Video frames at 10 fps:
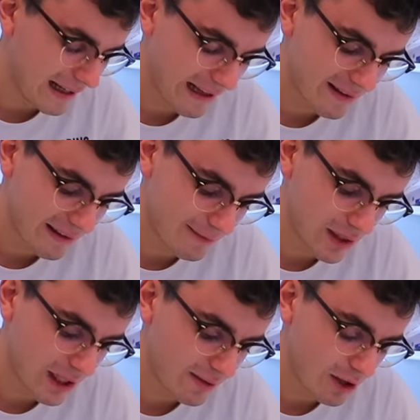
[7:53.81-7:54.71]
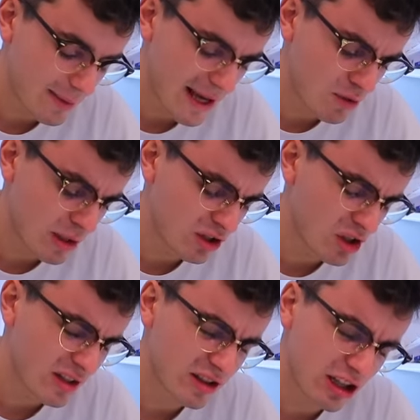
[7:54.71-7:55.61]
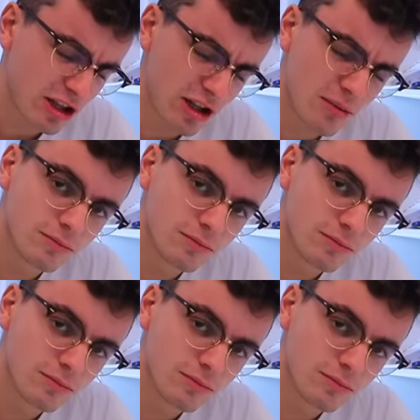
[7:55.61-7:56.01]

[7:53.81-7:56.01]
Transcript: Alexa, arriverò mai a un milione di iscritti?